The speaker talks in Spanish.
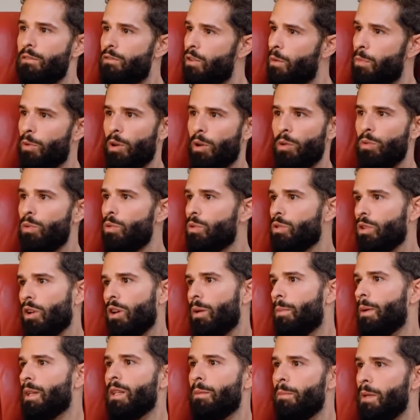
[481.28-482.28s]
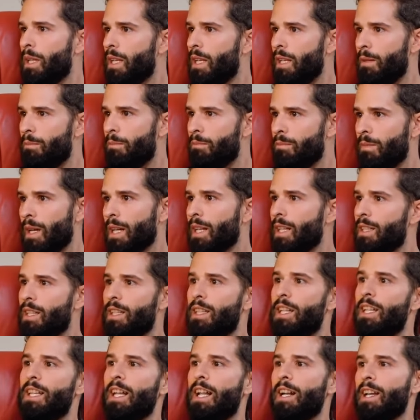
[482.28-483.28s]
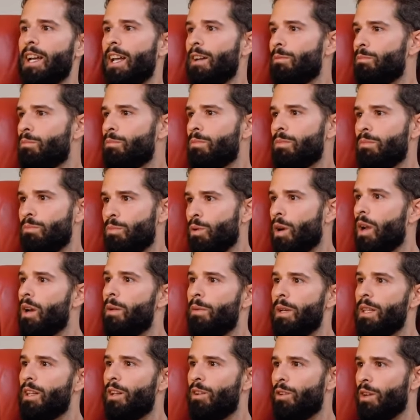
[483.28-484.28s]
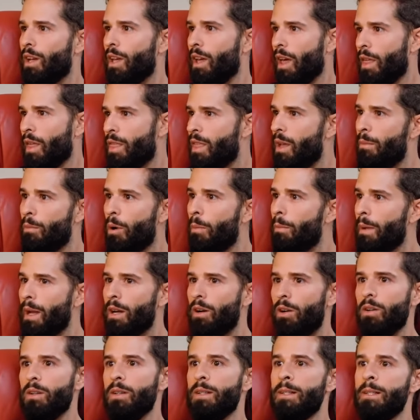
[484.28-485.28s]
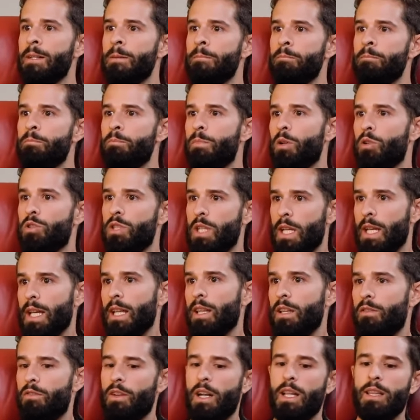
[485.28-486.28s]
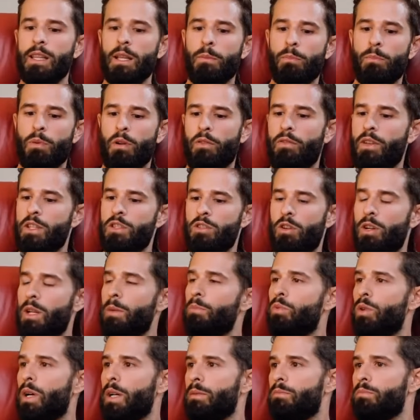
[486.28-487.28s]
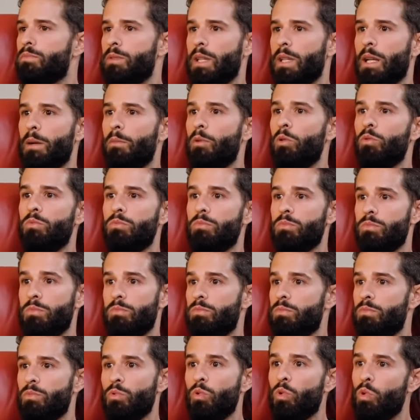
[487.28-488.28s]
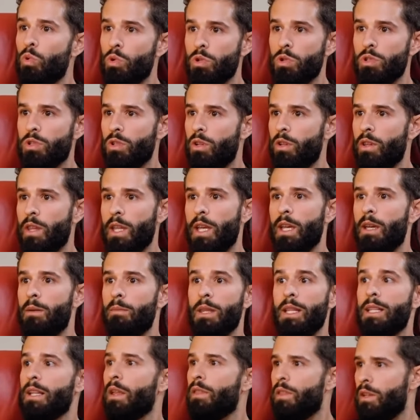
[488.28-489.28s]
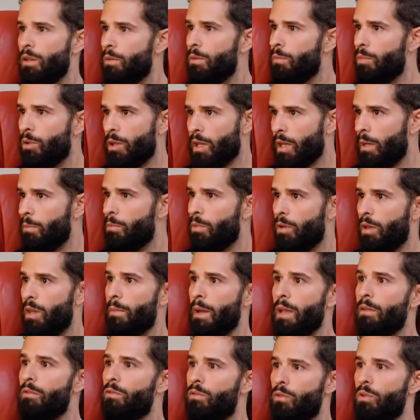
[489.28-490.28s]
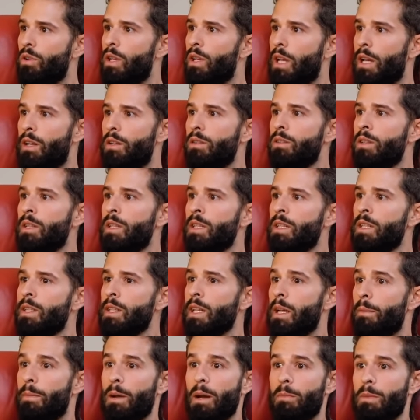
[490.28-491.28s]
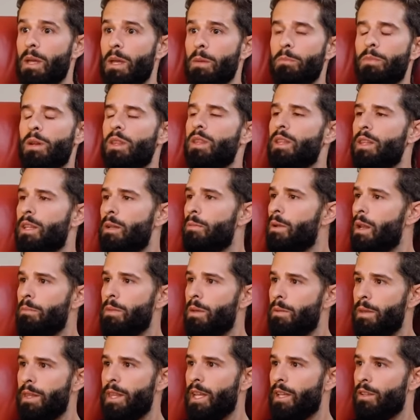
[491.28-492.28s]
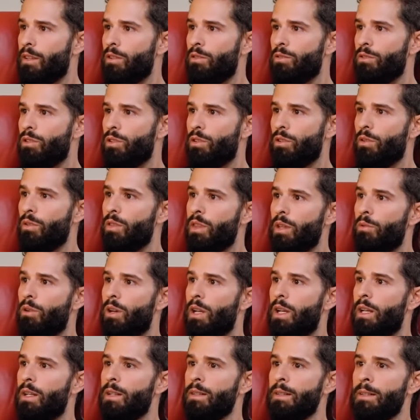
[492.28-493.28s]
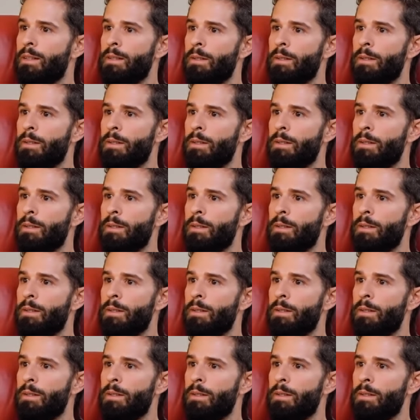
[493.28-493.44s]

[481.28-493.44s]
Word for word: infoproductos, la parte de marketing digital, que es probablemente lo que hacemos mejor pero sí que diferentes profesores, pues tenemos un, curso de meditación, por ejemplo, de mindfulness, ¿no? que para mí es imprescindible en mi vida. Yo, yo no concibo el,